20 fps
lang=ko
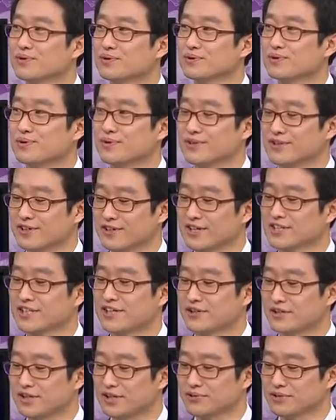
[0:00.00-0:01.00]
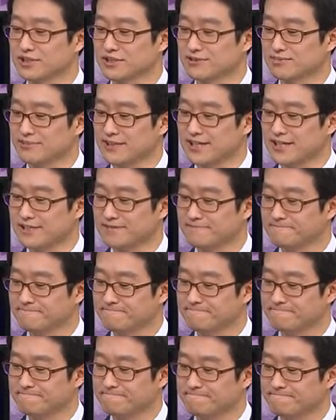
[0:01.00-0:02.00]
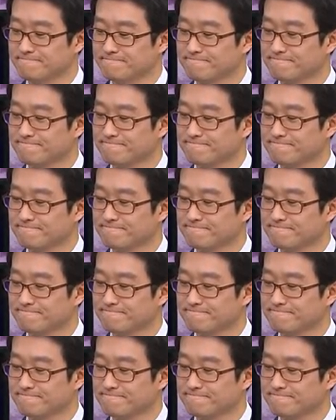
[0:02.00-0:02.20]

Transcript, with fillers: 또 그렇게 사역하고 있습니다. 그렇군요.